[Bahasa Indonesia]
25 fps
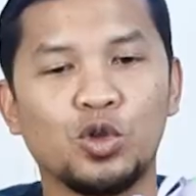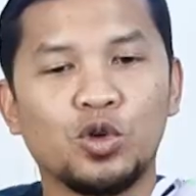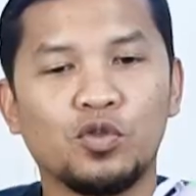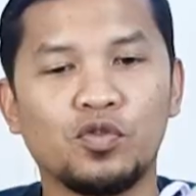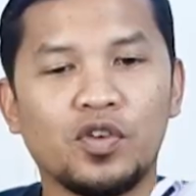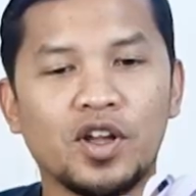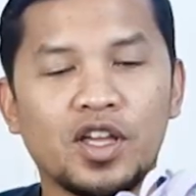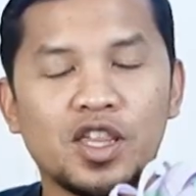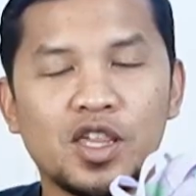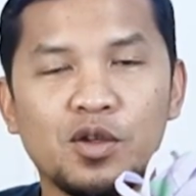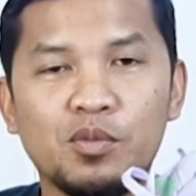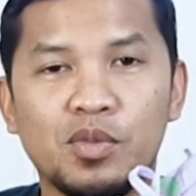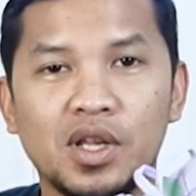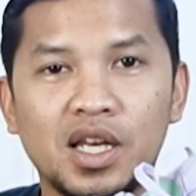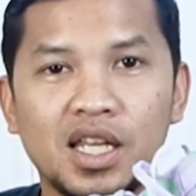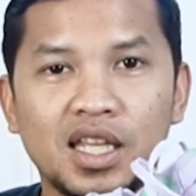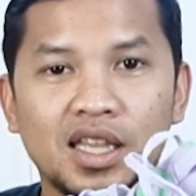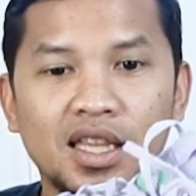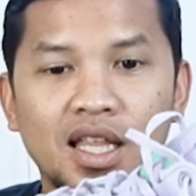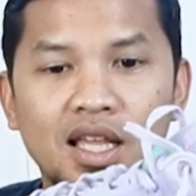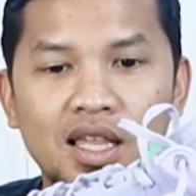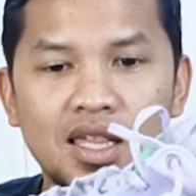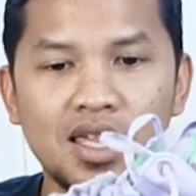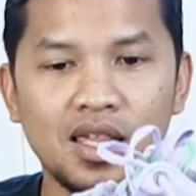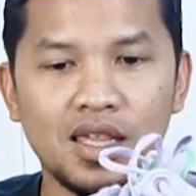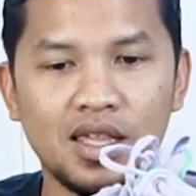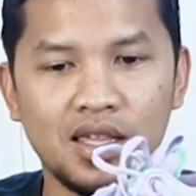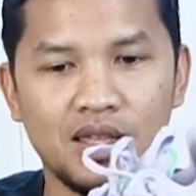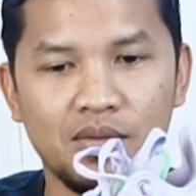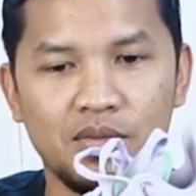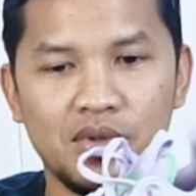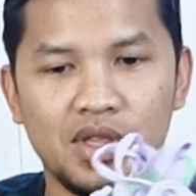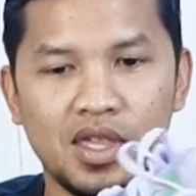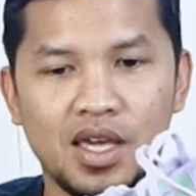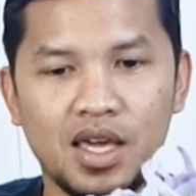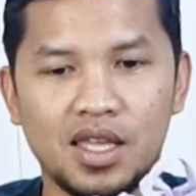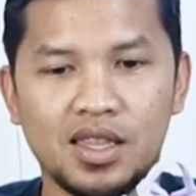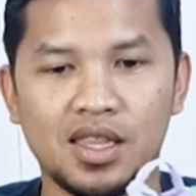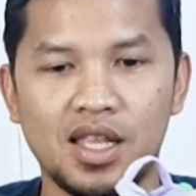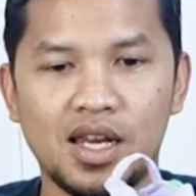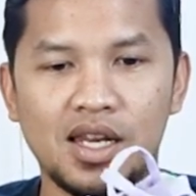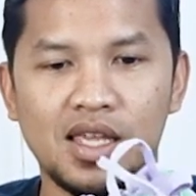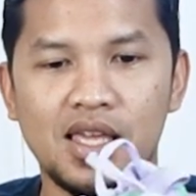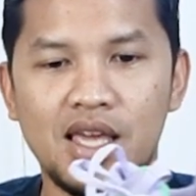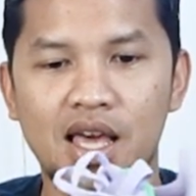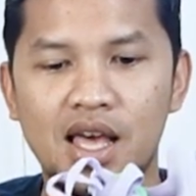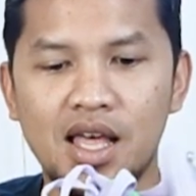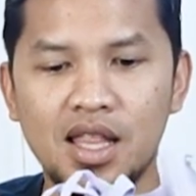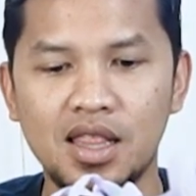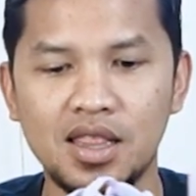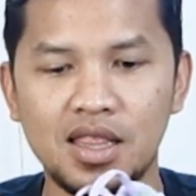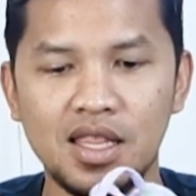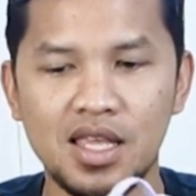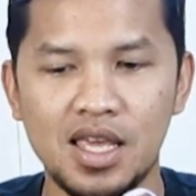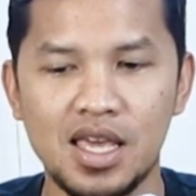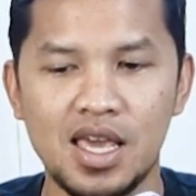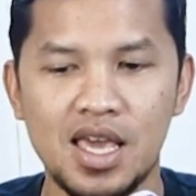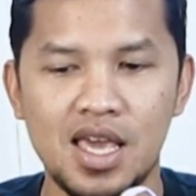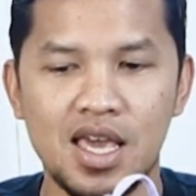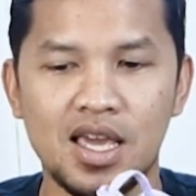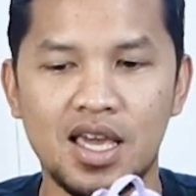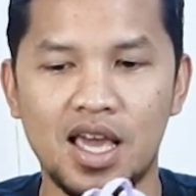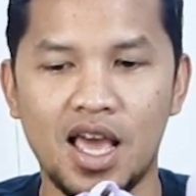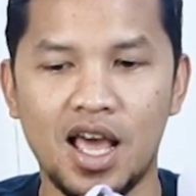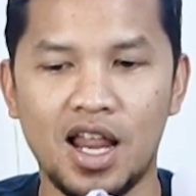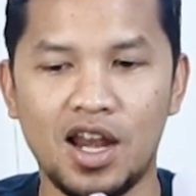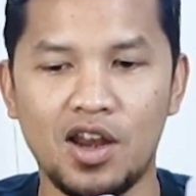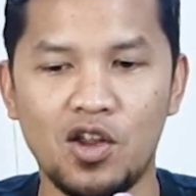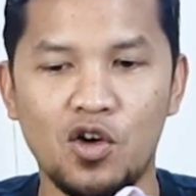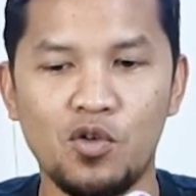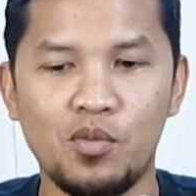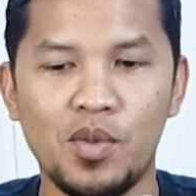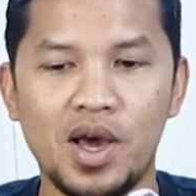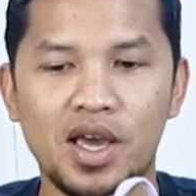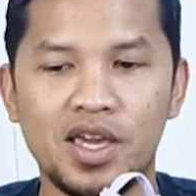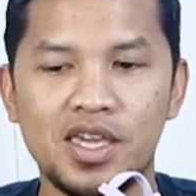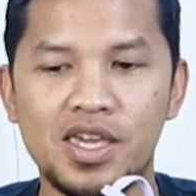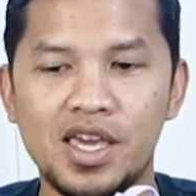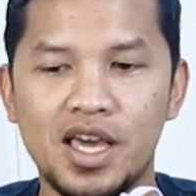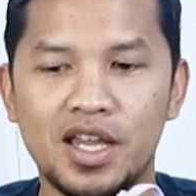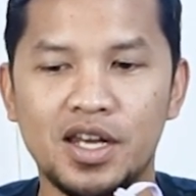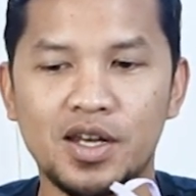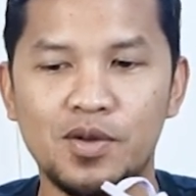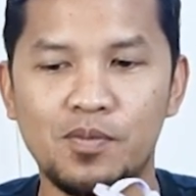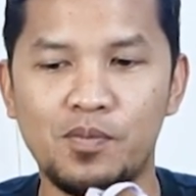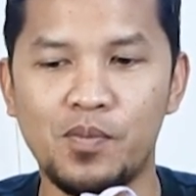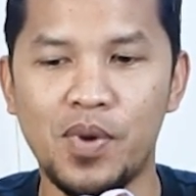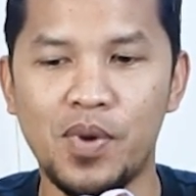Untuk fleksibilitas bisa kita lihat kalau bagian